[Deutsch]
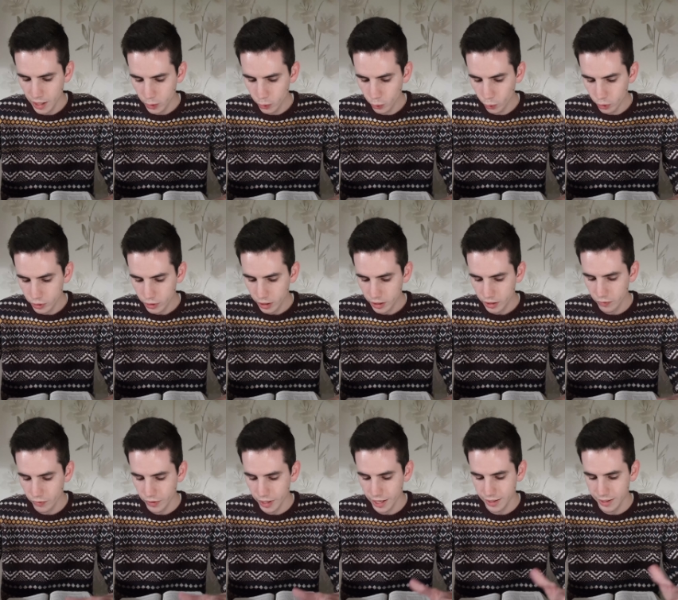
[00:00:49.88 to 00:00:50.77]
Nur
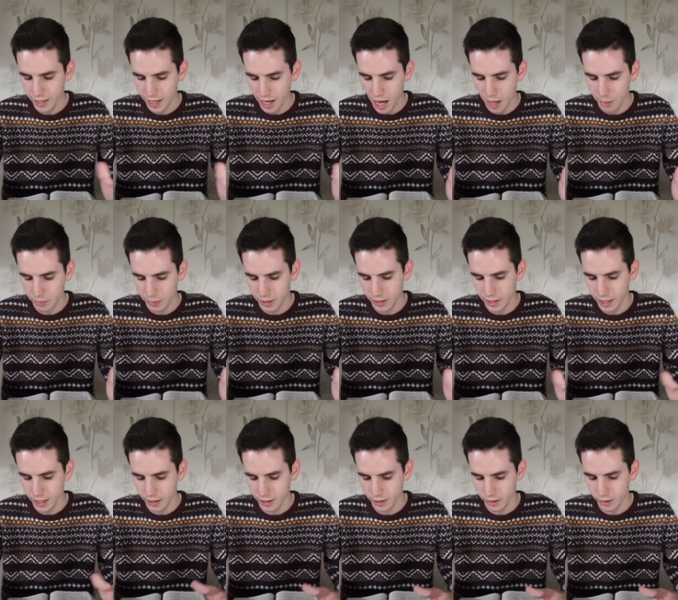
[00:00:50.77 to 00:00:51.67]
sollten wir an die Armen
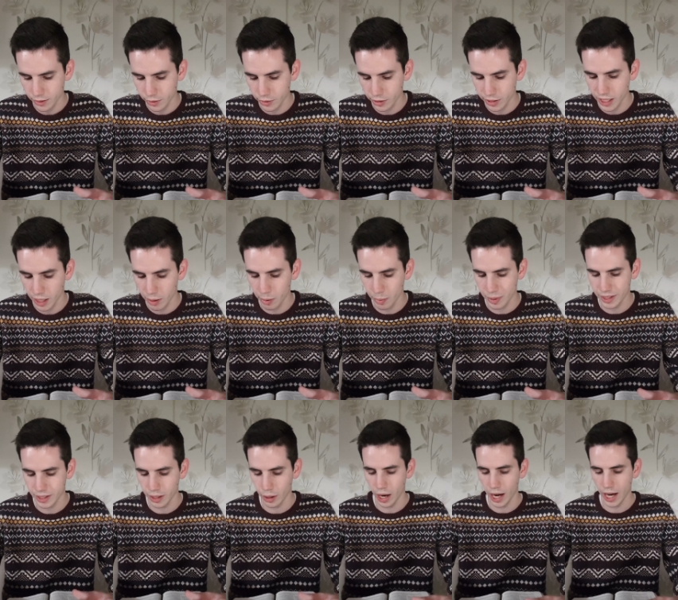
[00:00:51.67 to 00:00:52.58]
gedenken, und ich habe
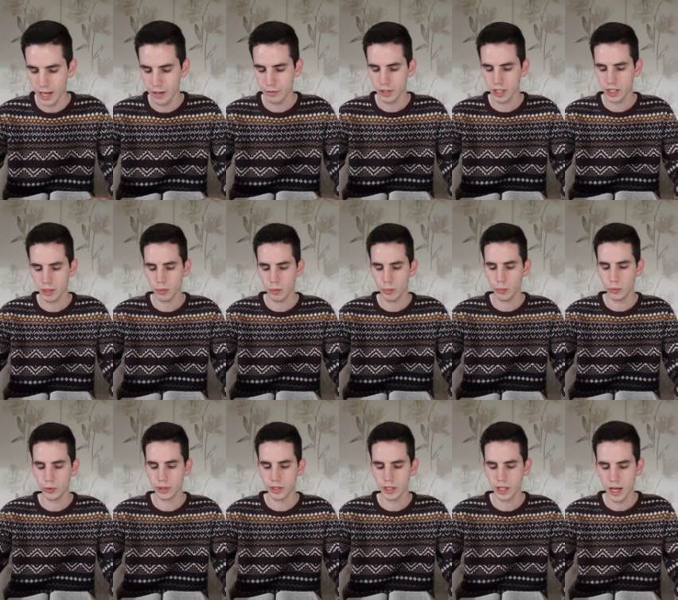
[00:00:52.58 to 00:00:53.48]
mich auch eifrig
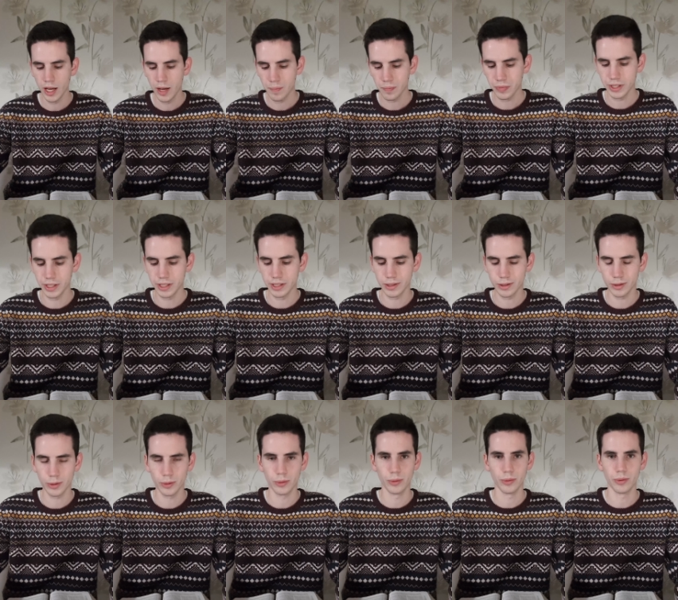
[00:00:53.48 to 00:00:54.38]
bemüht, dies
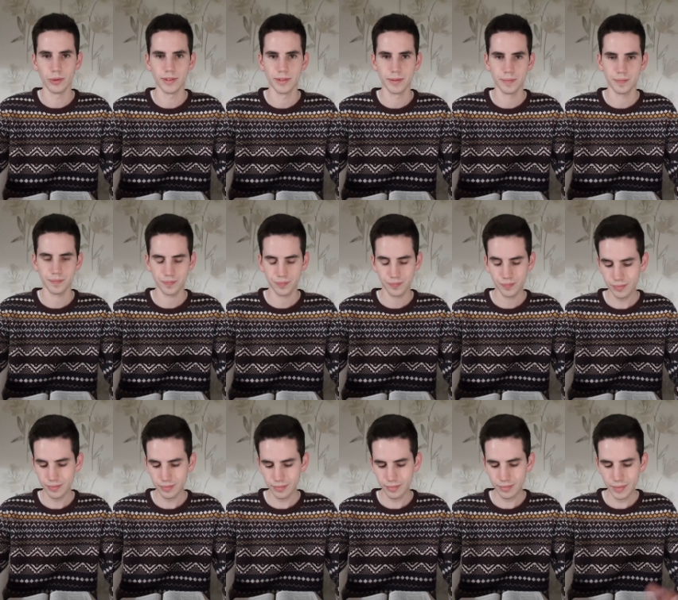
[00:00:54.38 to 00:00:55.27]
zu tun.
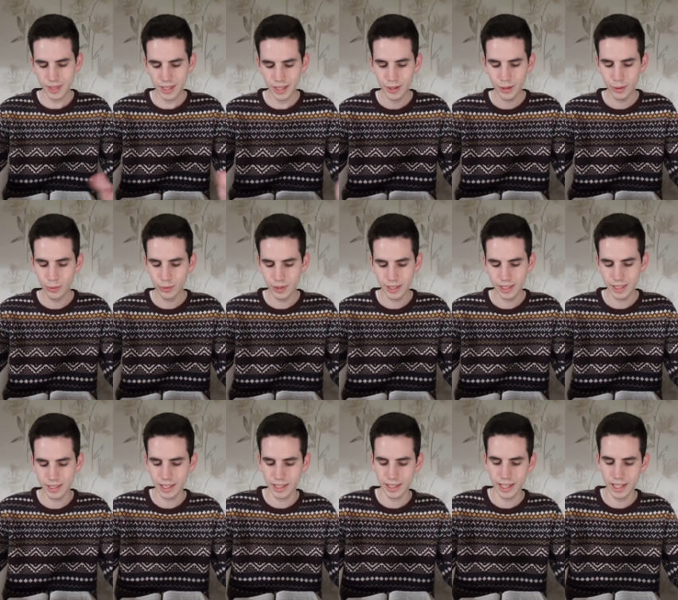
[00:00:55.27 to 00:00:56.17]
Nun,
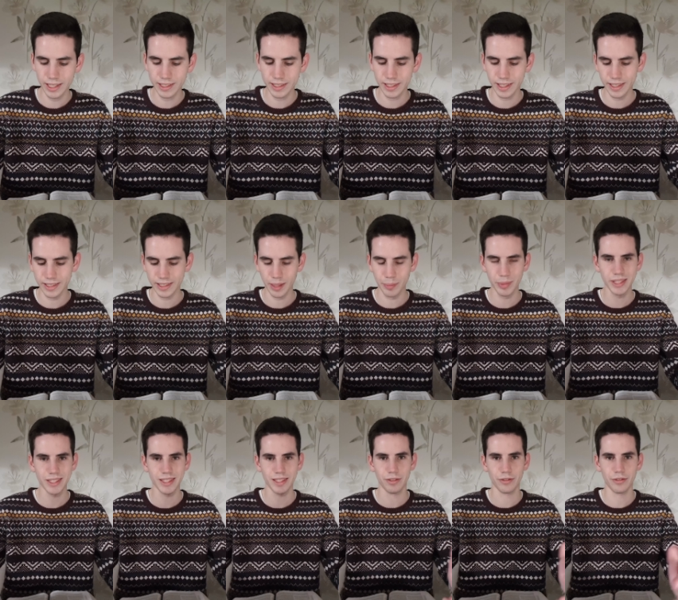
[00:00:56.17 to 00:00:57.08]
dieser Text ist ein
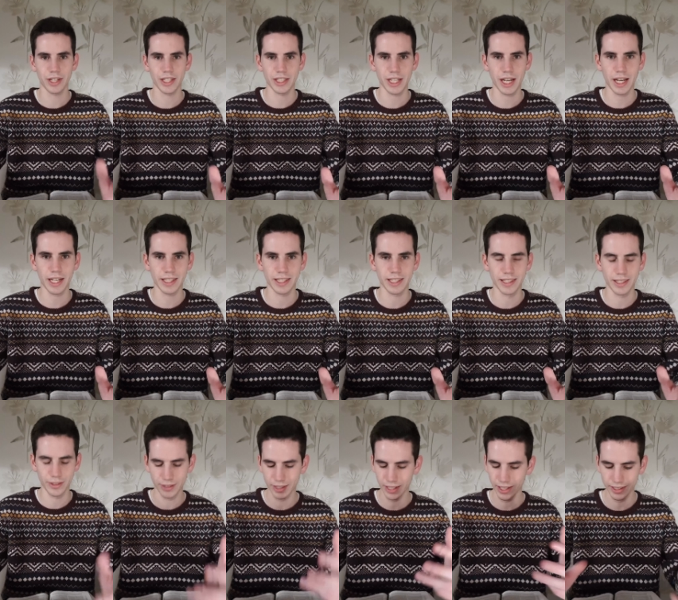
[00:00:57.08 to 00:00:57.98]
bisschen
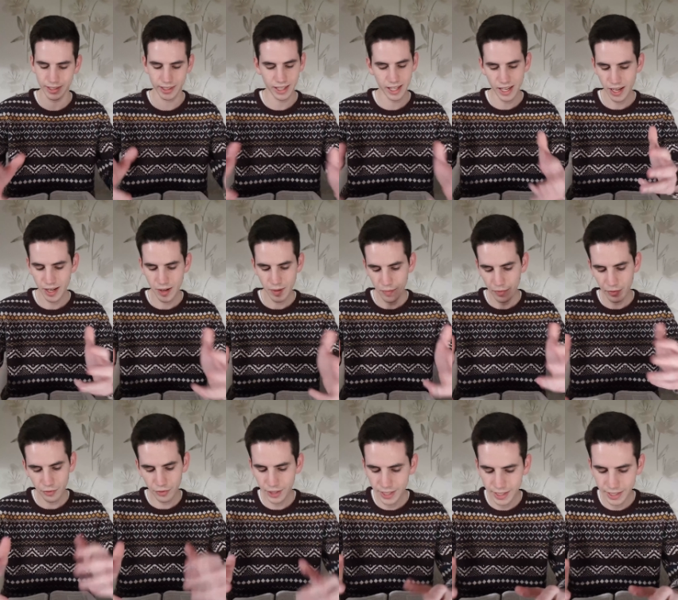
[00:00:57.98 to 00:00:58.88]
verschachtelt und hat
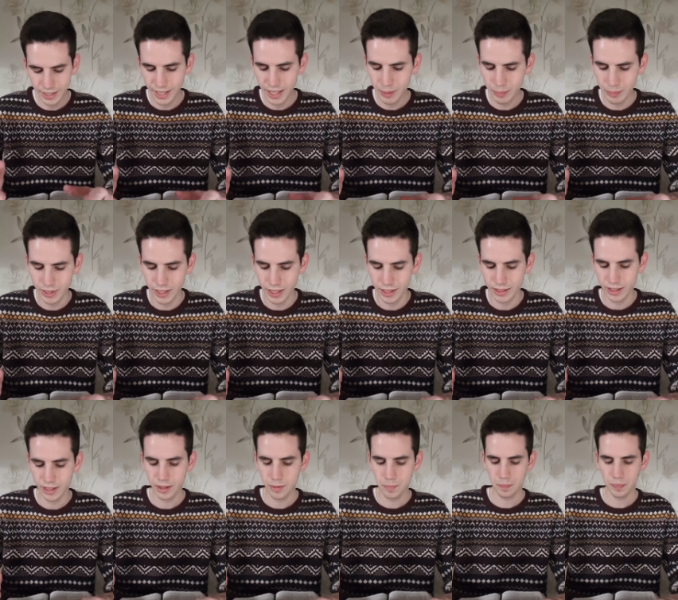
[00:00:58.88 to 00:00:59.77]
viele
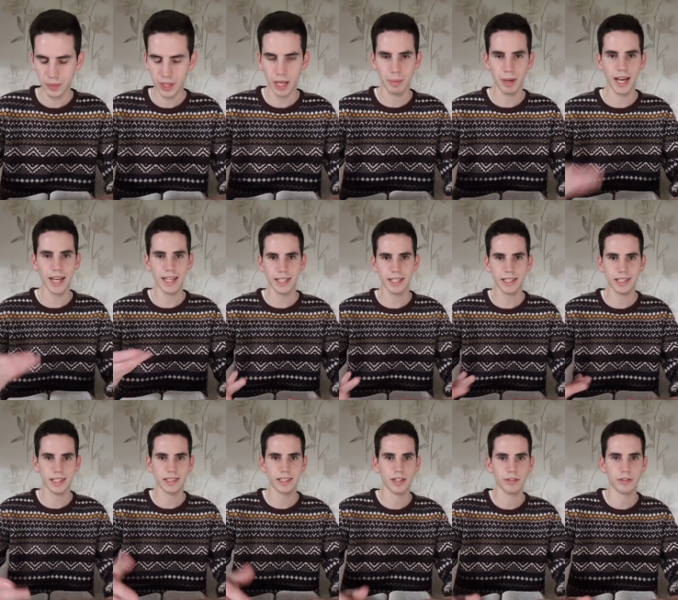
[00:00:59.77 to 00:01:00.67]
Nebensätze, aber eigentlich
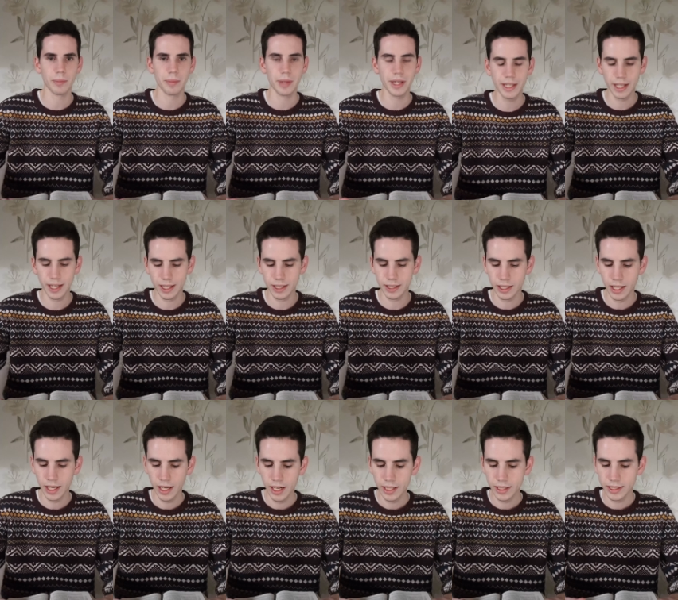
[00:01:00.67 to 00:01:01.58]
ist er vom Inhalt
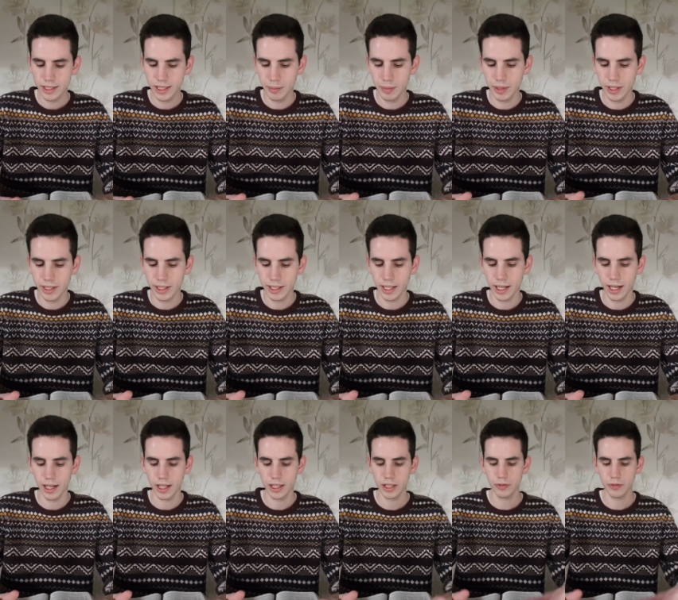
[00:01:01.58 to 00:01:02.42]
ziemlich klar.